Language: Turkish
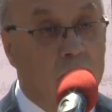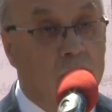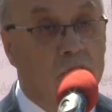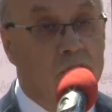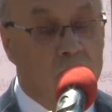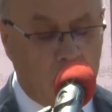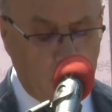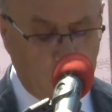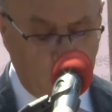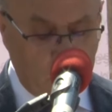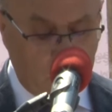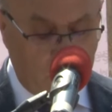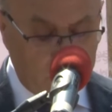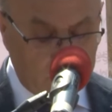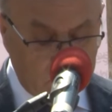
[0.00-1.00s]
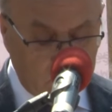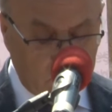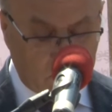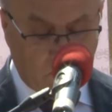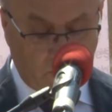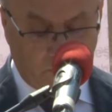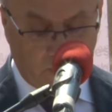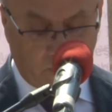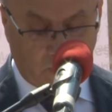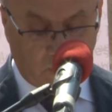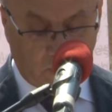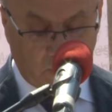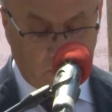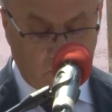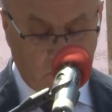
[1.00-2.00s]
İstanbul Altın
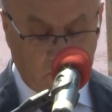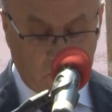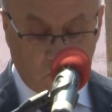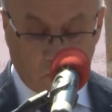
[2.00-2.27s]
Rafineri'nin,